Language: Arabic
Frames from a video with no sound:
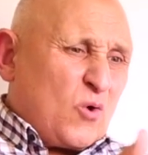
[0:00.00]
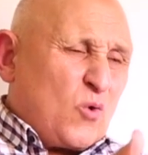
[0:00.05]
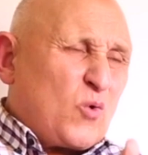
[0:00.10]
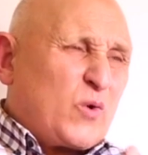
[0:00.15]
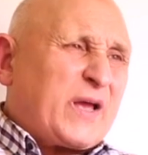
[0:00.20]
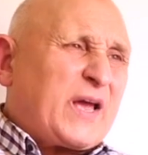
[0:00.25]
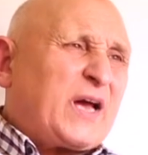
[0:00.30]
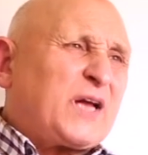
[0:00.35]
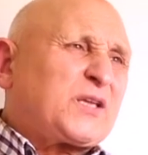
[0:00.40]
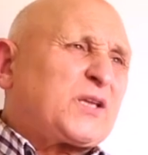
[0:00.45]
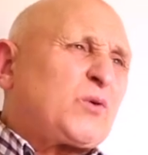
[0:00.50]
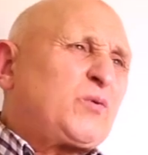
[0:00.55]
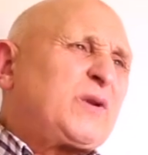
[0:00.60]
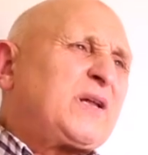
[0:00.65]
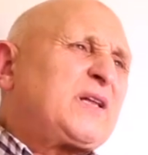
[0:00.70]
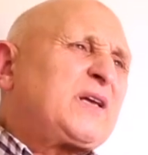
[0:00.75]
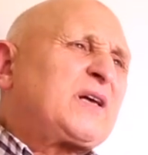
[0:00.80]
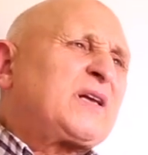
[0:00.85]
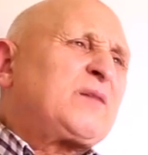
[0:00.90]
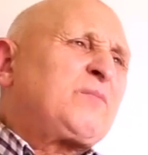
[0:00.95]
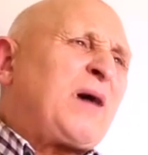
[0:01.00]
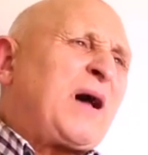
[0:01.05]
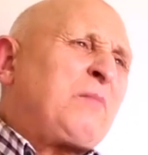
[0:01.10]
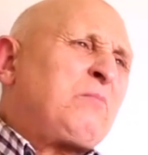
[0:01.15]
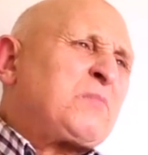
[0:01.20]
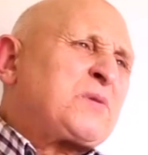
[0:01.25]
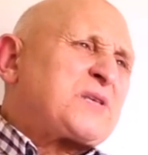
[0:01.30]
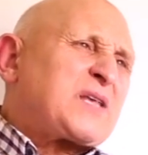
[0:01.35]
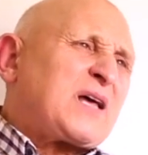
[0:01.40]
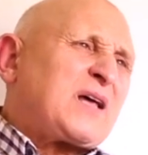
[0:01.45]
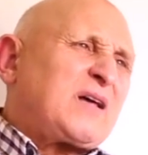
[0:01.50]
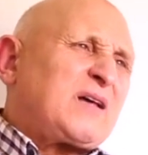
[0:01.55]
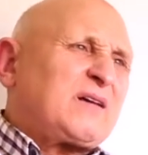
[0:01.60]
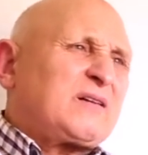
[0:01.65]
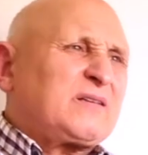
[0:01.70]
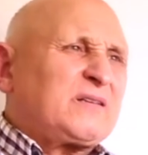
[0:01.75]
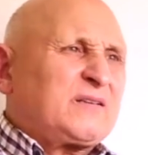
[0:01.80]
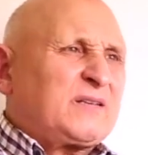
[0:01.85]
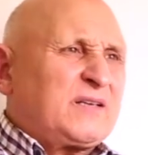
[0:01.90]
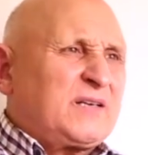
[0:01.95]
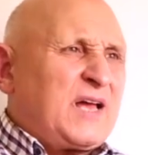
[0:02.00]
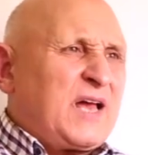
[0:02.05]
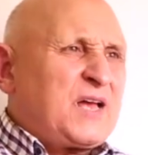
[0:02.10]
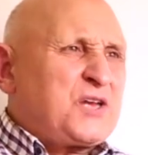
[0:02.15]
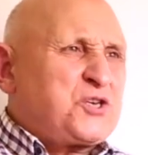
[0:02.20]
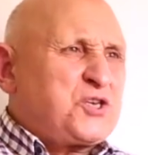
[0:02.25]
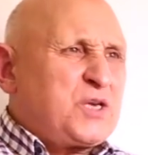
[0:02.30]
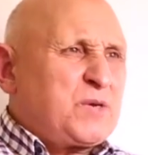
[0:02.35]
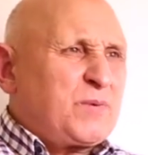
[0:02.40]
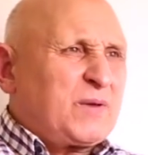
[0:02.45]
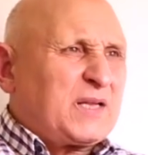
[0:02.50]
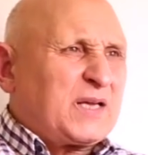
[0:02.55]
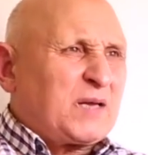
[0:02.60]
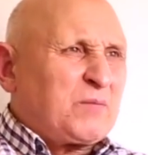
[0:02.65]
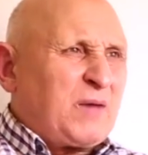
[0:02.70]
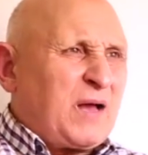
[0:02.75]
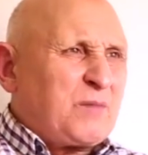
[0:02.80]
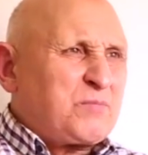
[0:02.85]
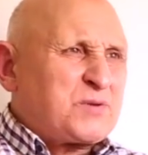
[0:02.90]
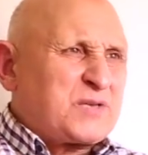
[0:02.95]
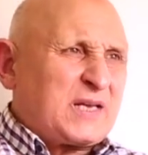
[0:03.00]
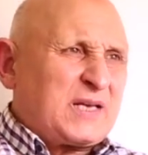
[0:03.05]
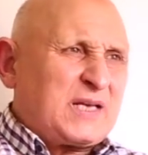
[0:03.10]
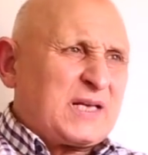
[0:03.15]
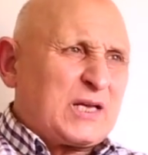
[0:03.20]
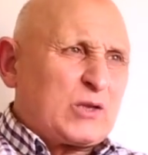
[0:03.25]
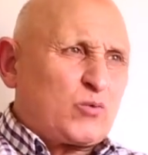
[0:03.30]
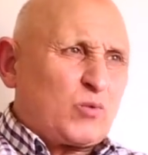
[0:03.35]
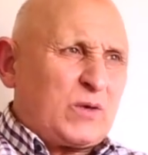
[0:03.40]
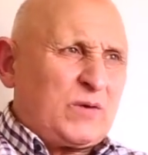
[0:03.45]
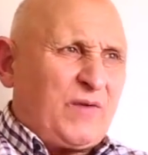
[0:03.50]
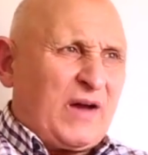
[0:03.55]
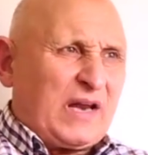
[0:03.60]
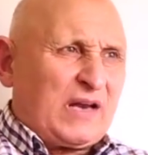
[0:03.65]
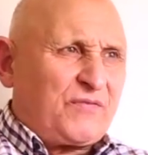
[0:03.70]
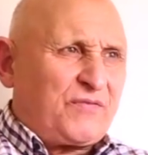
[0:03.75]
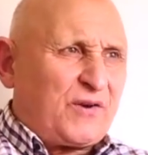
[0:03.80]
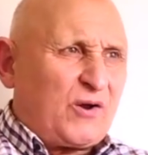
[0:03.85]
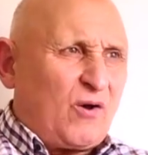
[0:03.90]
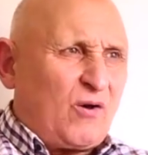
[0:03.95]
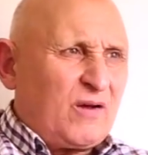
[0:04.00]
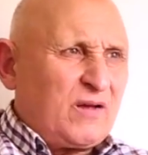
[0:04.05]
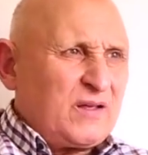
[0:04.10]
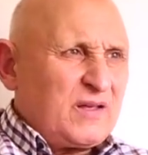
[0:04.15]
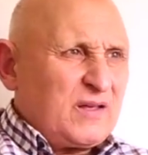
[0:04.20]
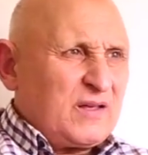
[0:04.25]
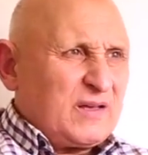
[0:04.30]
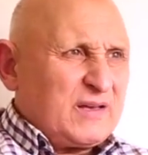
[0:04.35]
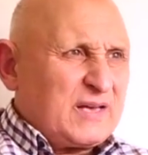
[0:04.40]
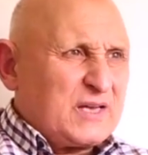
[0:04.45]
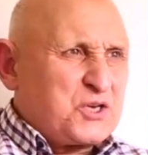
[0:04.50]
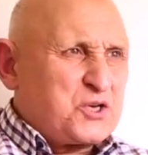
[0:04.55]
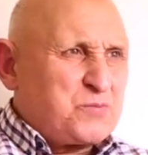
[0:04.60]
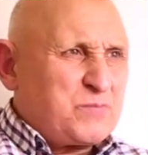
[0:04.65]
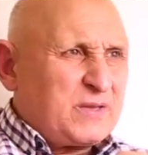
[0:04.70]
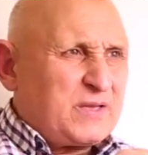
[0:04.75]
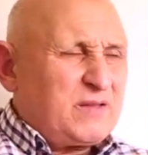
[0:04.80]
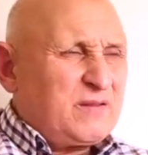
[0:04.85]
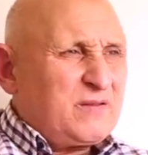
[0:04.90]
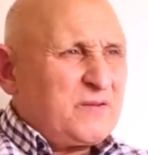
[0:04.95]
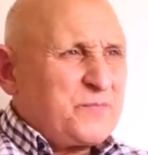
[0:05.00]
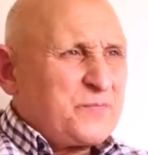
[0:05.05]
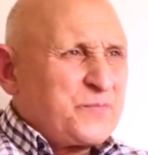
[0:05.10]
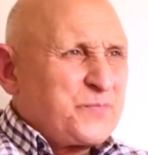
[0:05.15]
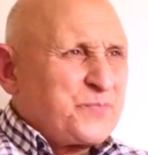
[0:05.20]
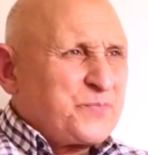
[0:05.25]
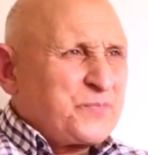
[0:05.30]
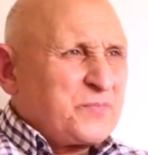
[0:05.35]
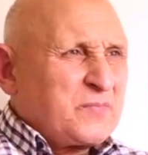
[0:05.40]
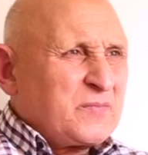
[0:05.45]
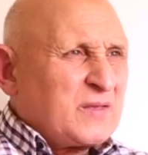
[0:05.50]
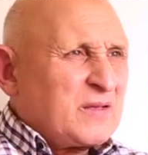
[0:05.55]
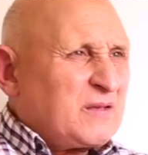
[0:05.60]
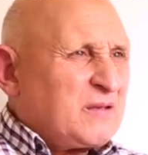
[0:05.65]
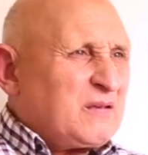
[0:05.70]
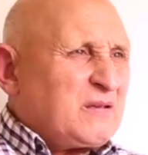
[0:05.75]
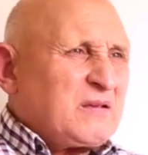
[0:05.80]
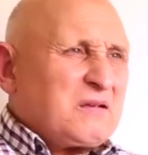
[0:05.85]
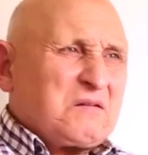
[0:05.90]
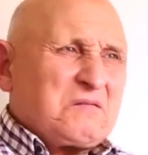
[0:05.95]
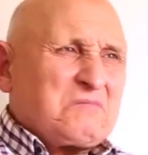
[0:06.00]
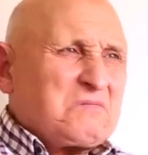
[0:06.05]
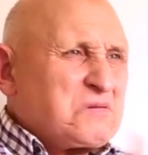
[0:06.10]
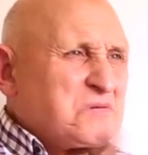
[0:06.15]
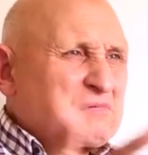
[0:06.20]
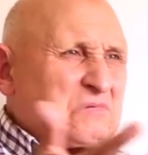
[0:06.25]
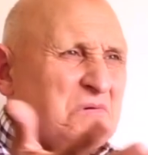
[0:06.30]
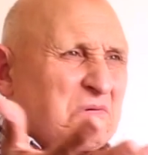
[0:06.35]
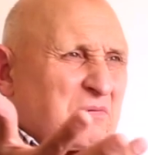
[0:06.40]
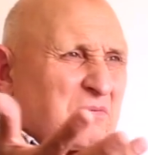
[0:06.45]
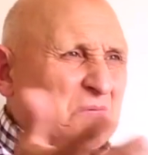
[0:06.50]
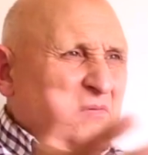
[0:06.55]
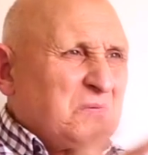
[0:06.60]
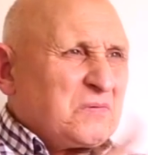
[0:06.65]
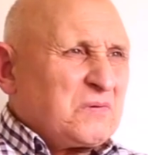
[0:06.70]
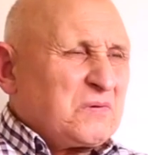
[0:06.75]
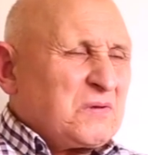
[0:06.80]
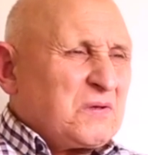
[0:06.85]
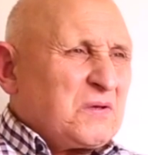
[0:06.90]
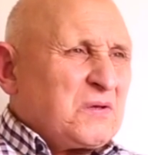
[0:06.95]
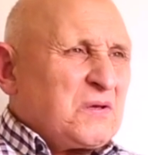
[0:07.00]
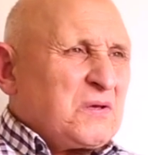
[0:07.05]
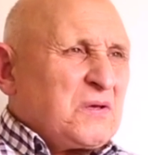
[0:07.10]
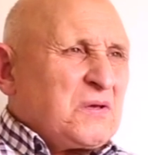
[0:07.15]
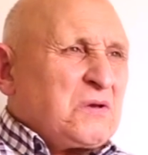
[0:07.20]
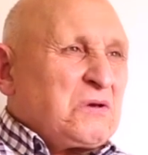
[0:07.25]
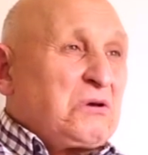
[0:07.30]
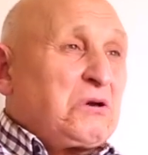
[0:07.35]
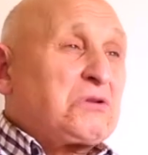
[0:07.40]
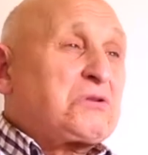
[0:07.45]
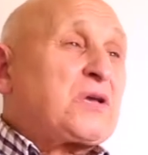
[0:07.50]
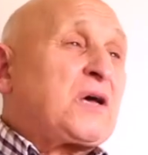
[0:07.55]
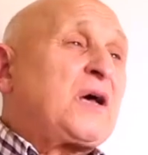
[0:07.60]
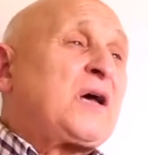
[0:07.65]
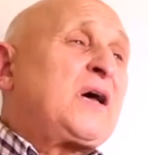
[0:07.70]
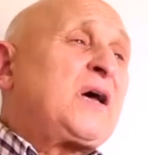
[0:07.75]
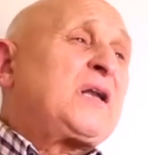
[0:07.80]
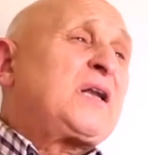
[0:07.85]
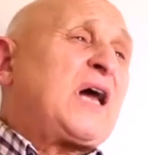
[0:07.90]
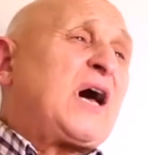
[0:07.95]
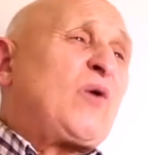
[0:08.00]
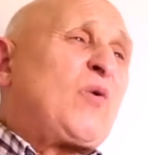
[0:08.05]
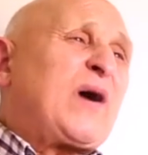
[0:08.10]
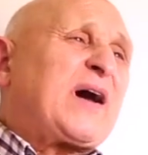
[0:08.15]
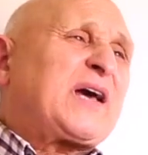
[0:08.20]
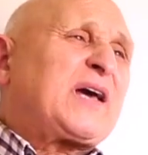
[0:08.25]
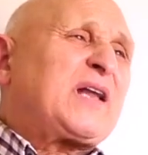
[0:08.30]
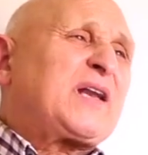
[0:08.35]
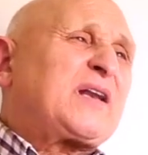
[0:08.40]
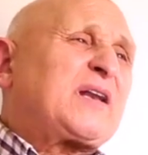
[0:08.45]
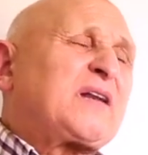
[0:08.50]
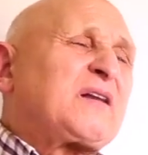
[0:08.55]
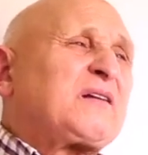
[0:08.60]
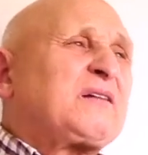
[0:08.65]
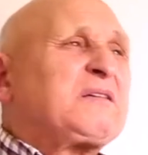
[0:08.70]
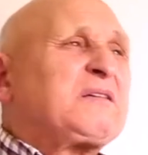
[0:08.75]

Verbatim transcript: وكيعطيونا ديك المحمصه العجيبه ديك المحمصه اللي كتولي بحال الفلون كتجمد شنو حتى الاواخر